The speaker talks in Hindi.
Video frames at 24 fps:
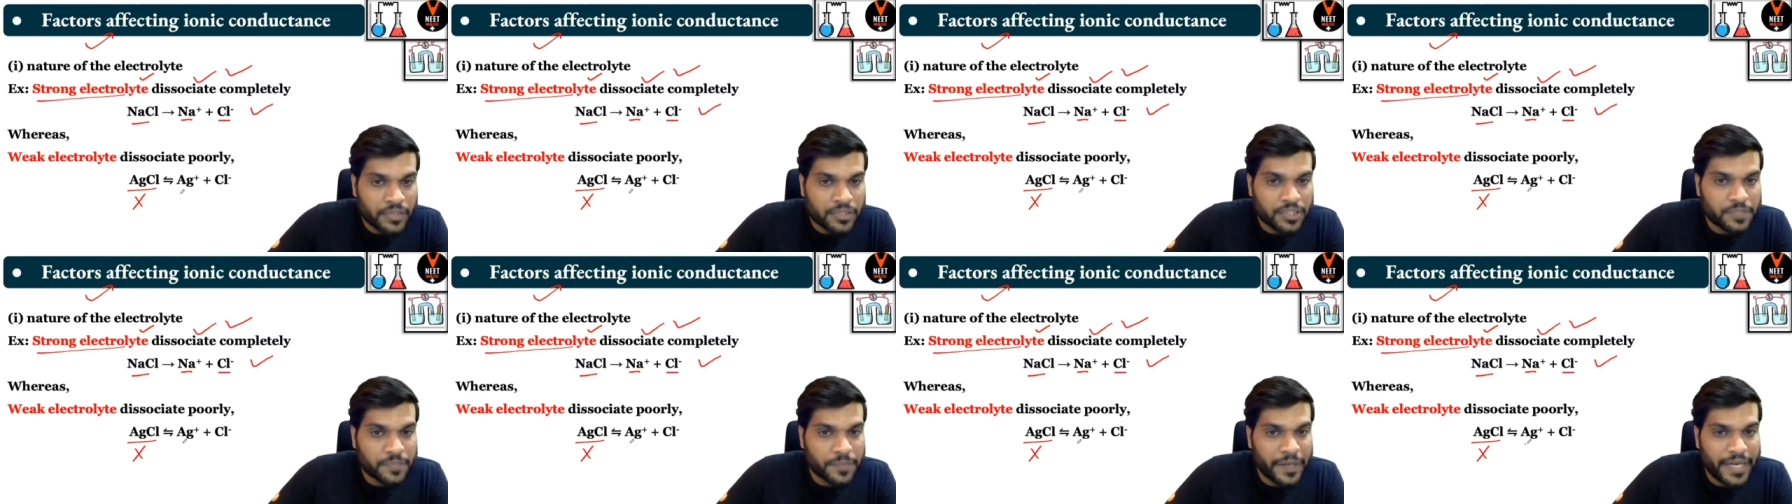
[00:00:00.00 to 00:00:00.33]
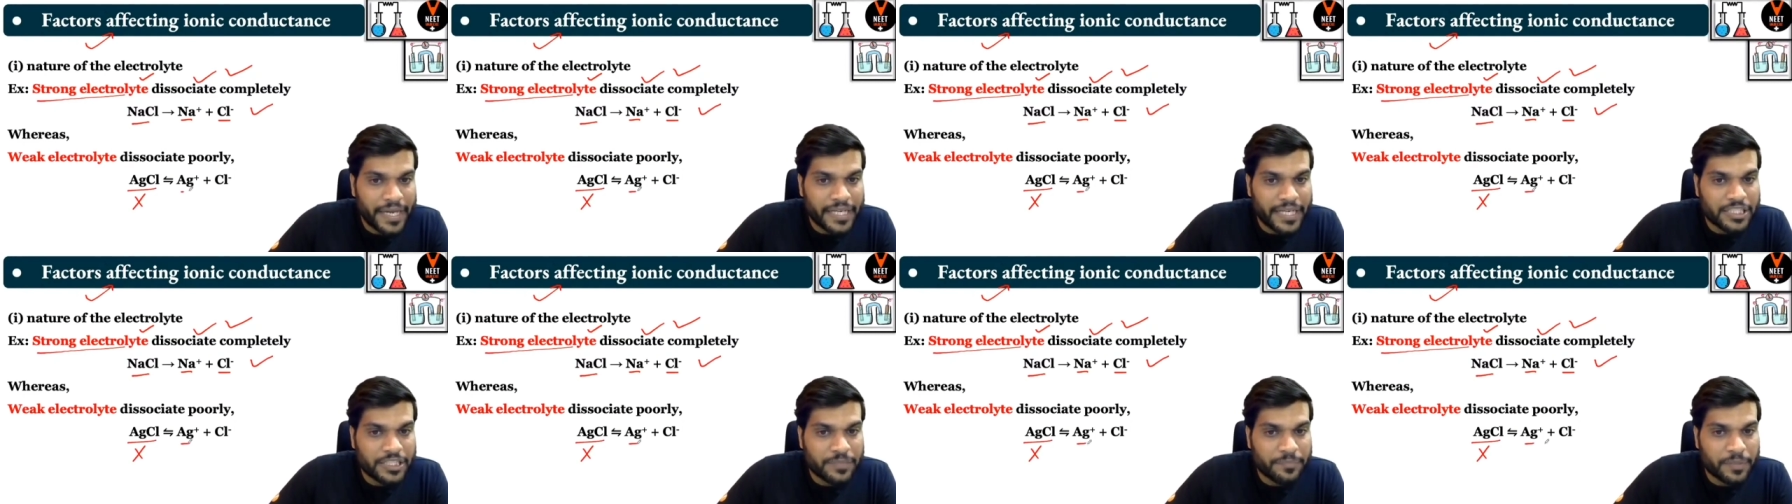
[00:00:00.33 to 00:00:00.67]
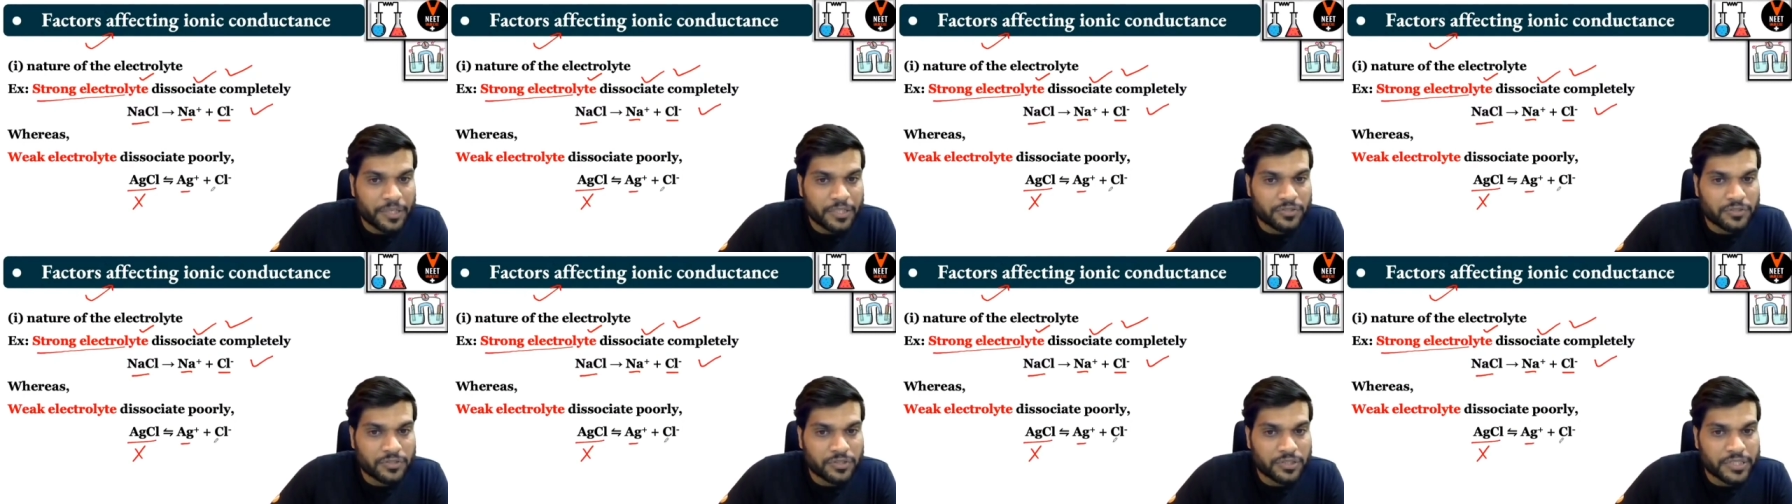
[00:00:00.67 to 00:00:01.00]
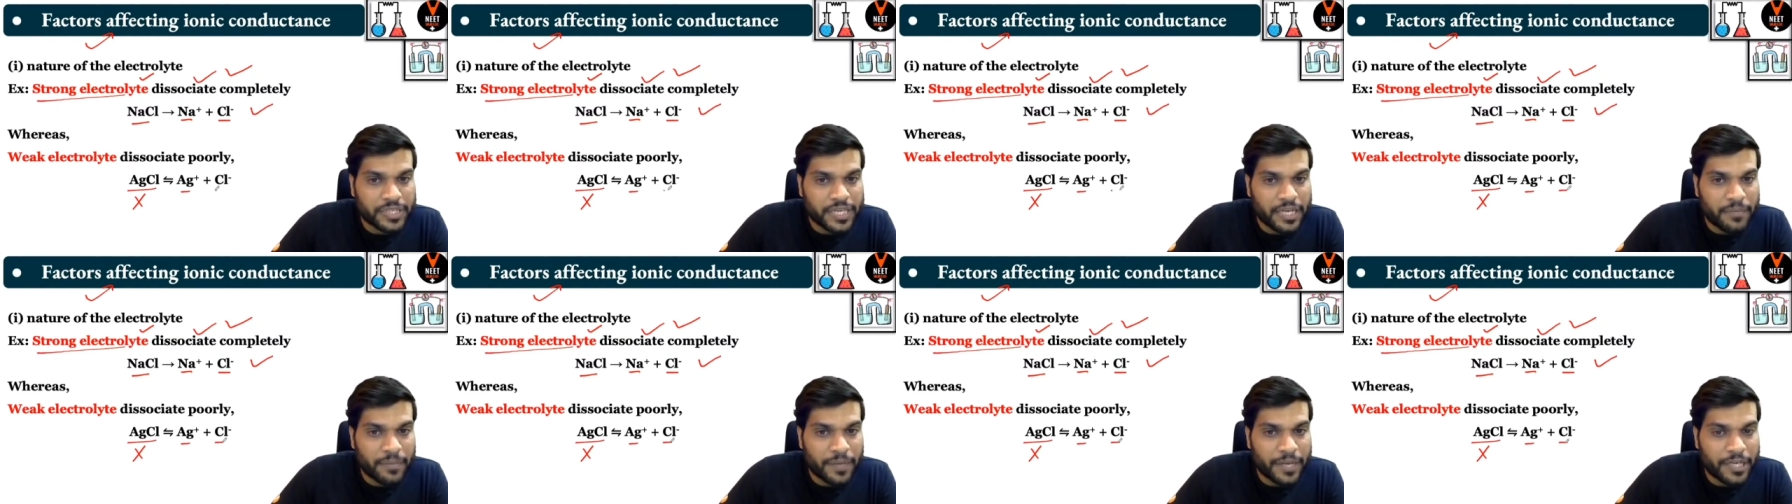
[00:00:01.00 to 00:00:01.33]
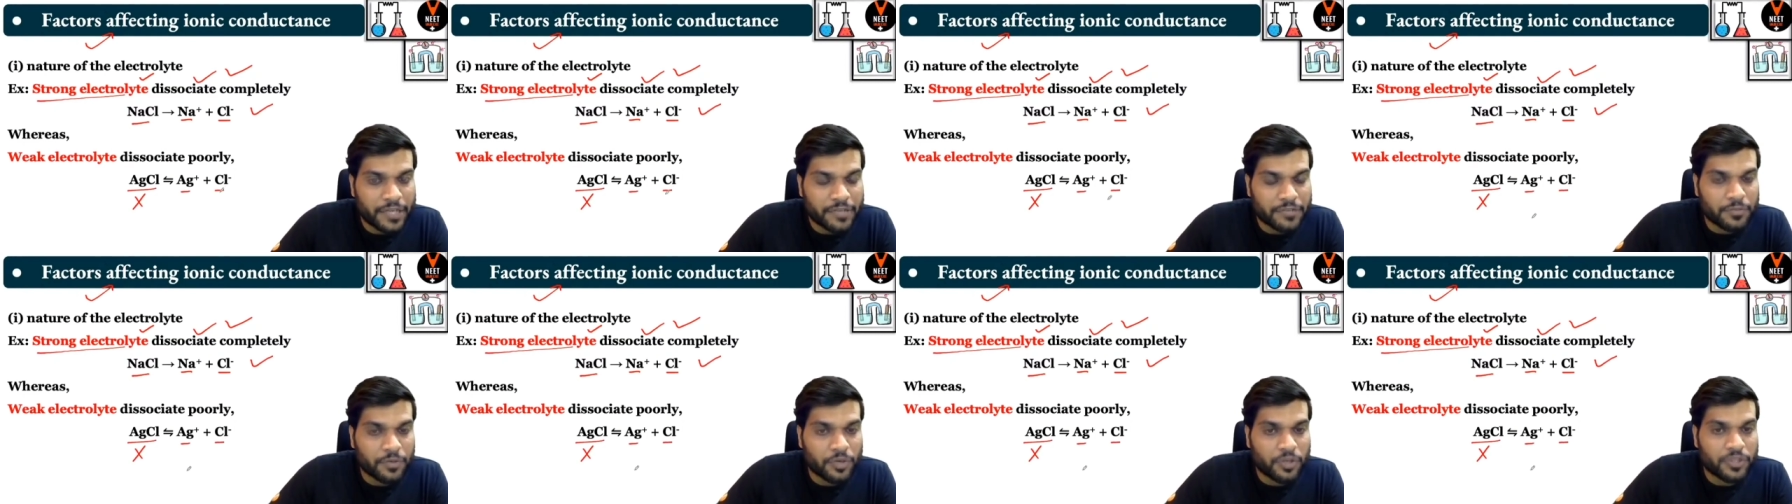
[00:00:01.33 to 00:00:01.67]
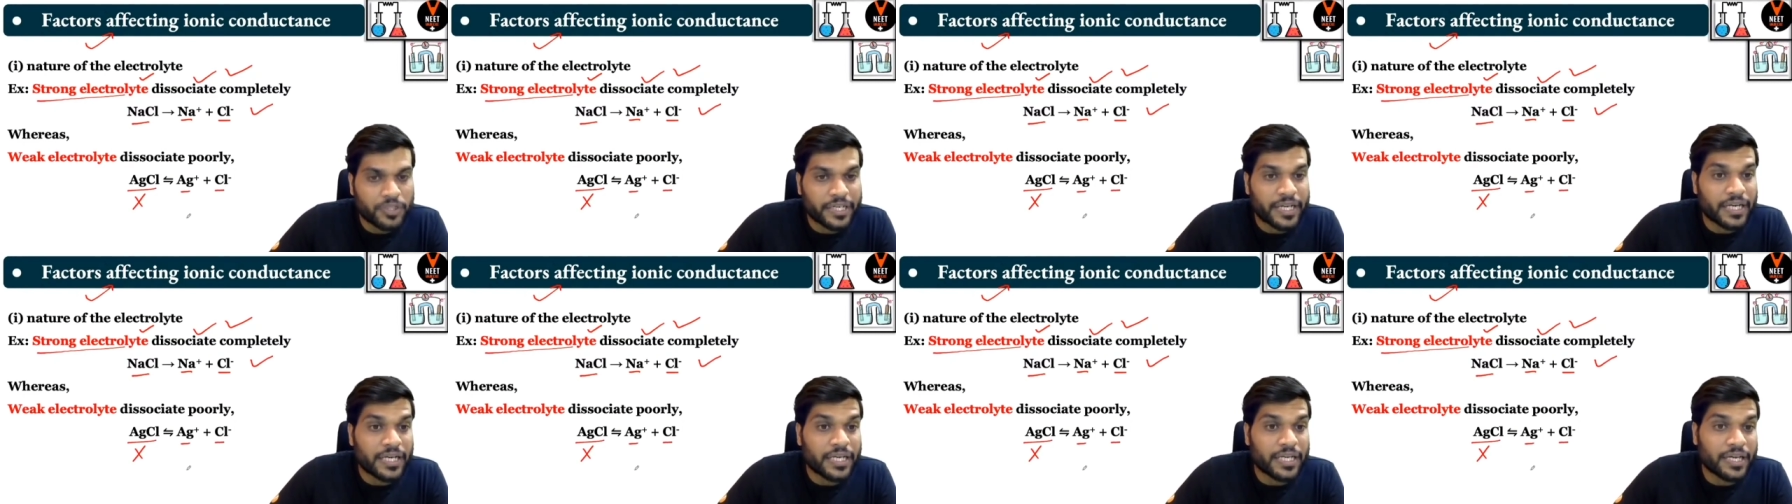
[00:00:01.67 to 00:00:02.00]
जिसमें जी प्लस और सी एल माइनस
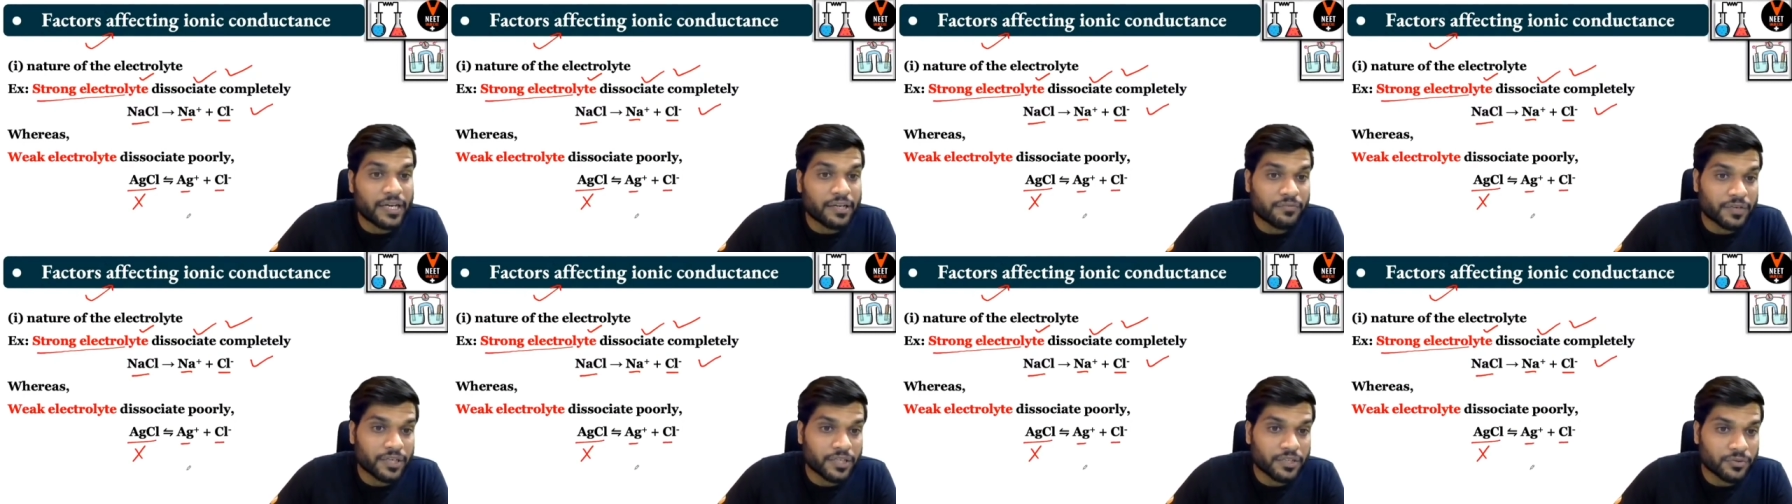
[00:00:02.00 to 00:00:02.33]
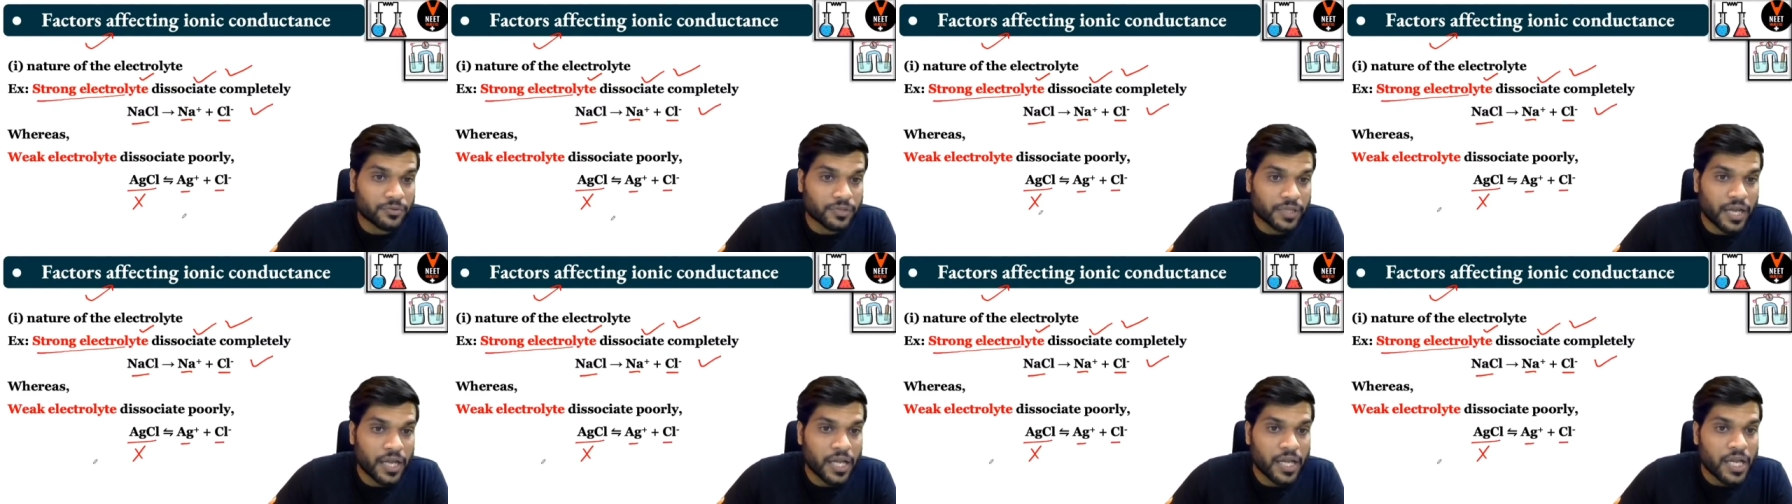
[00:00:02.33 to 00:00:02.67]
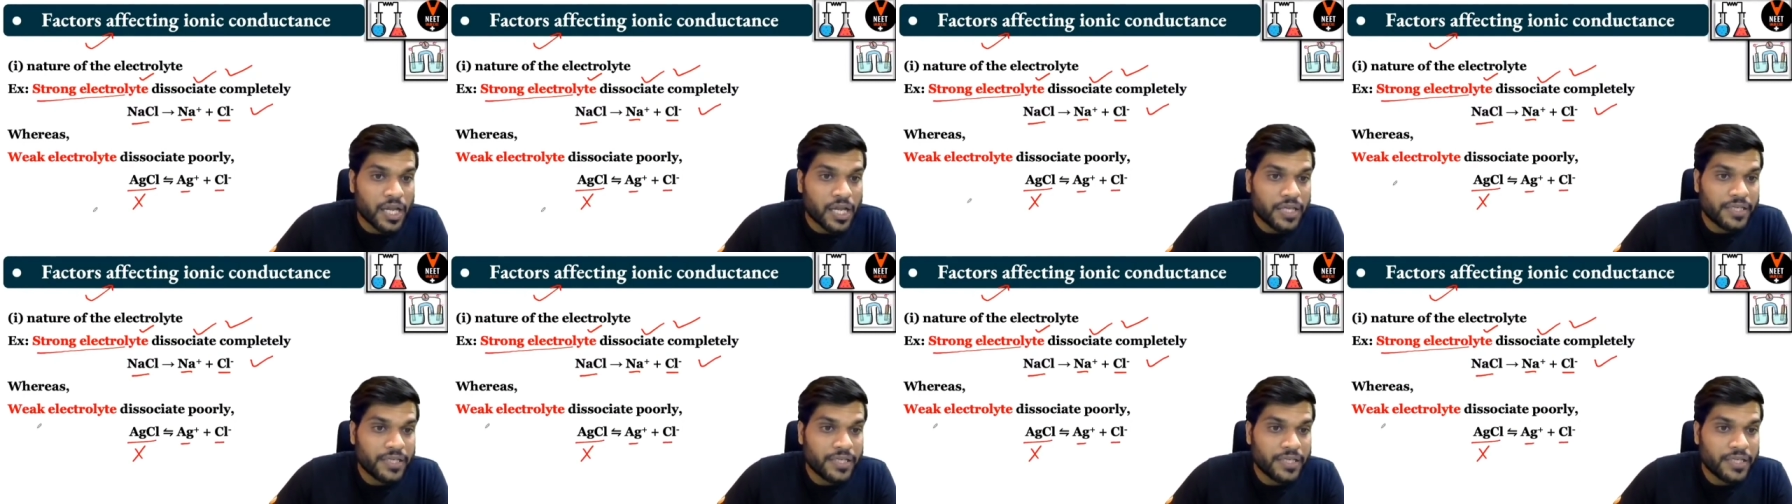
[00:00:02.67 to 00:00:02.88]
बहुत रेयरली कन्वर्ट होता है